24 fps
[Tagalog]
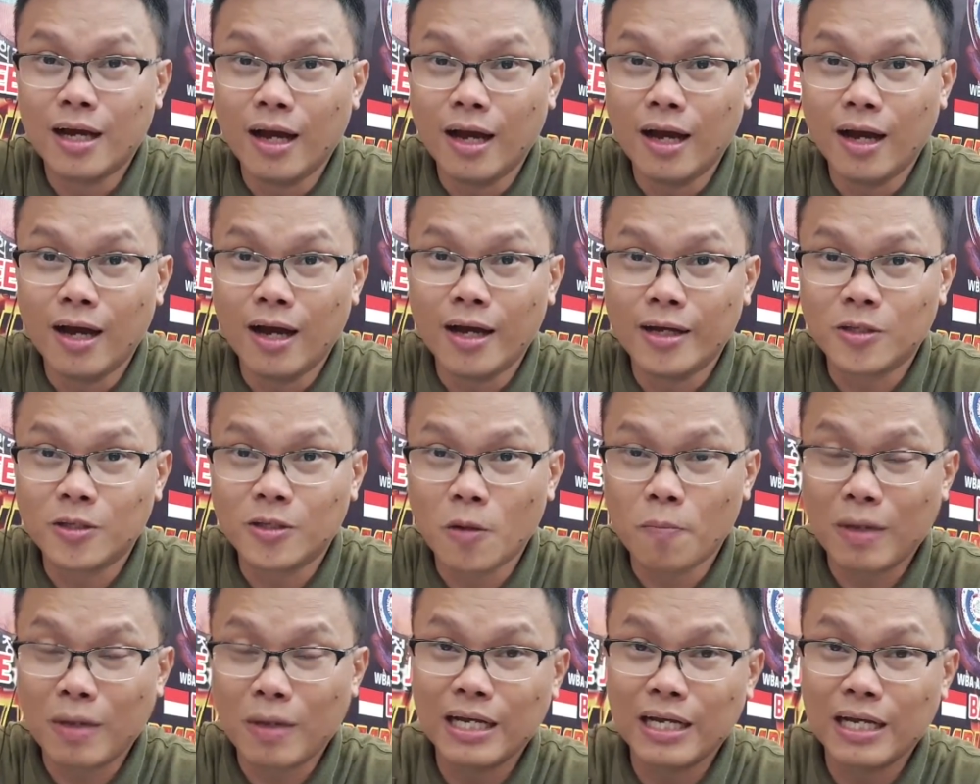Uh, ito
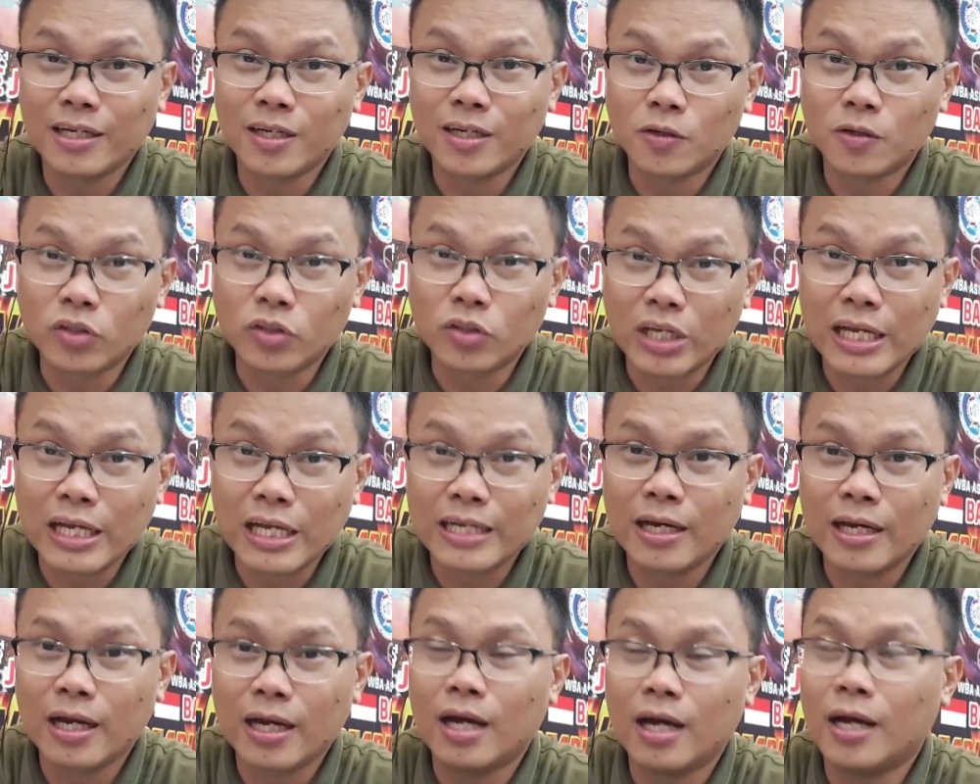yung pangalan ng hotel
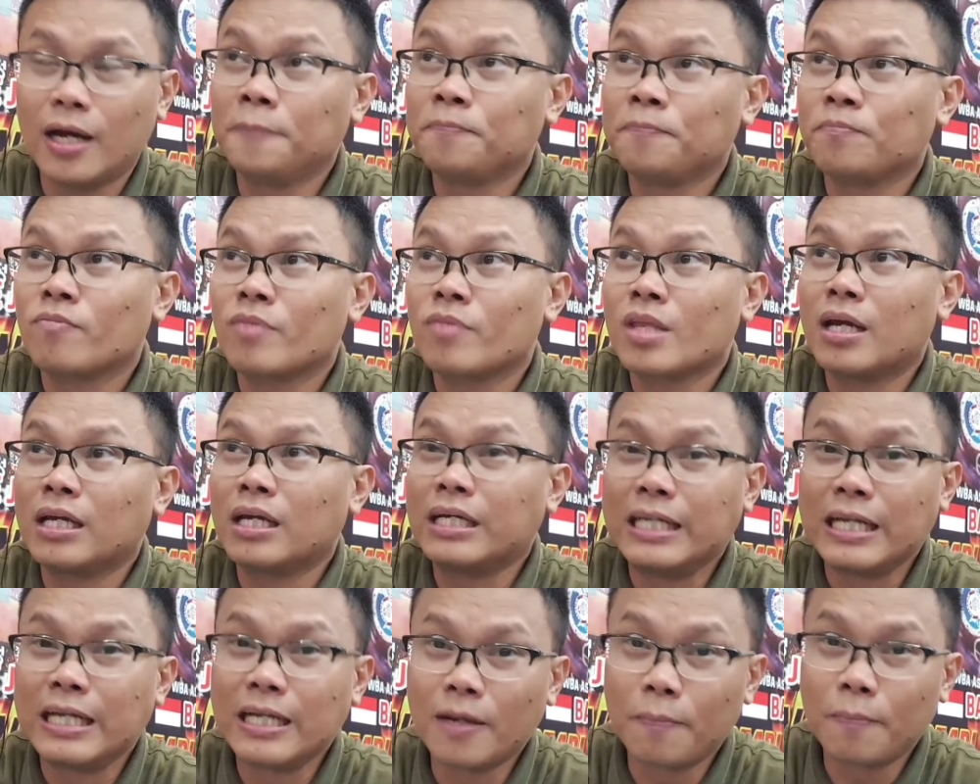na
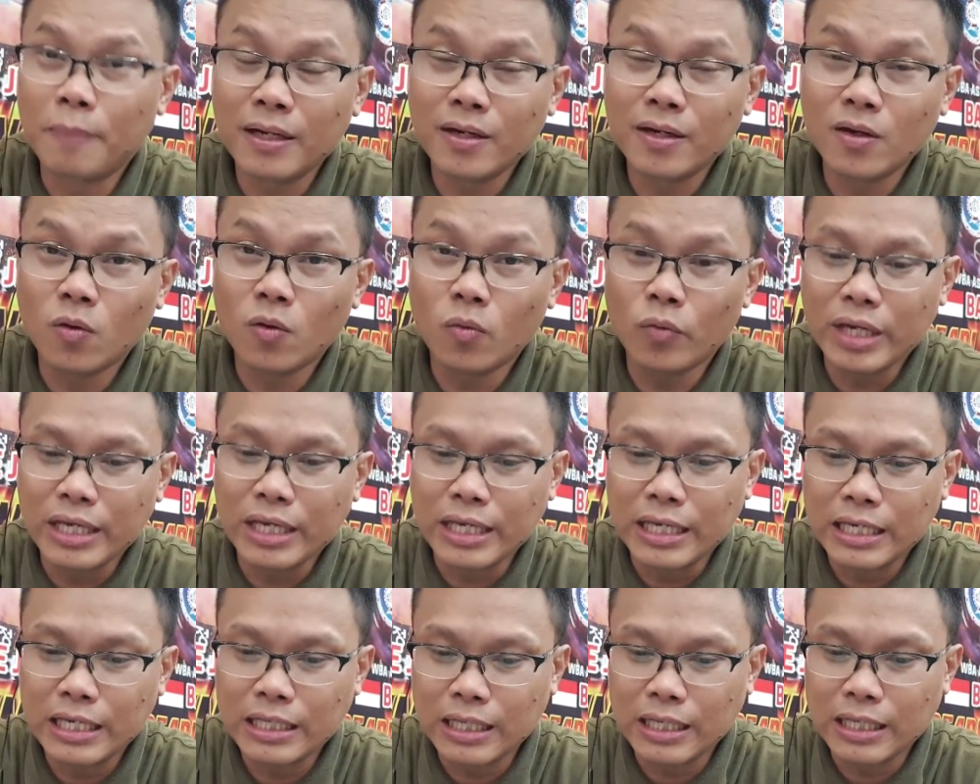ginanapan ng
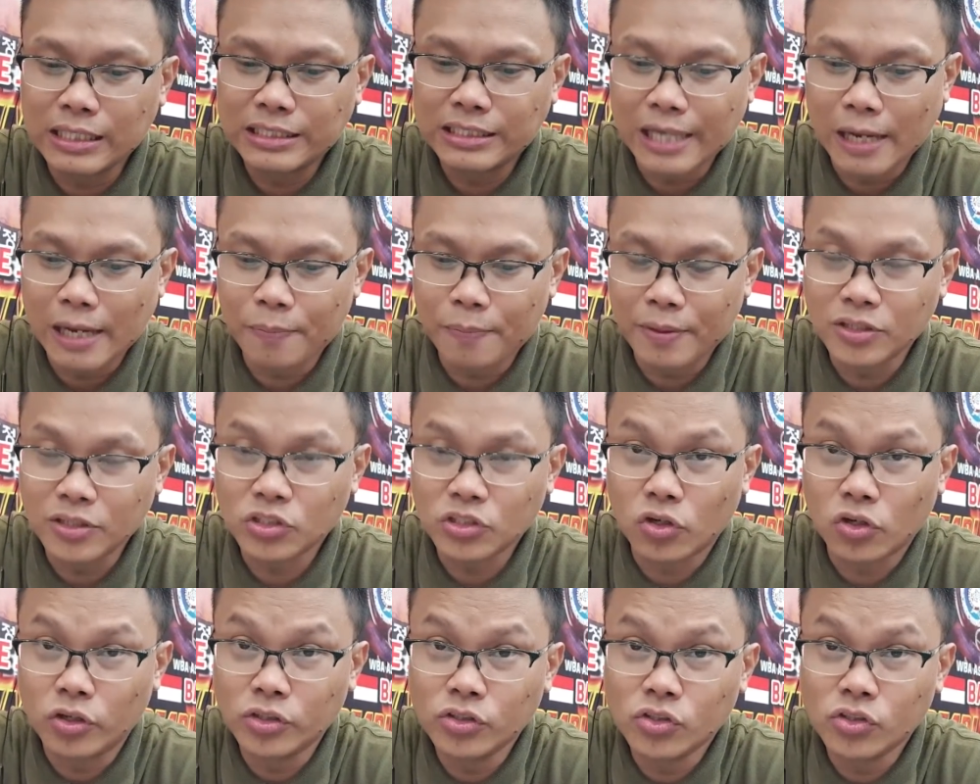weigh-in at saka press con.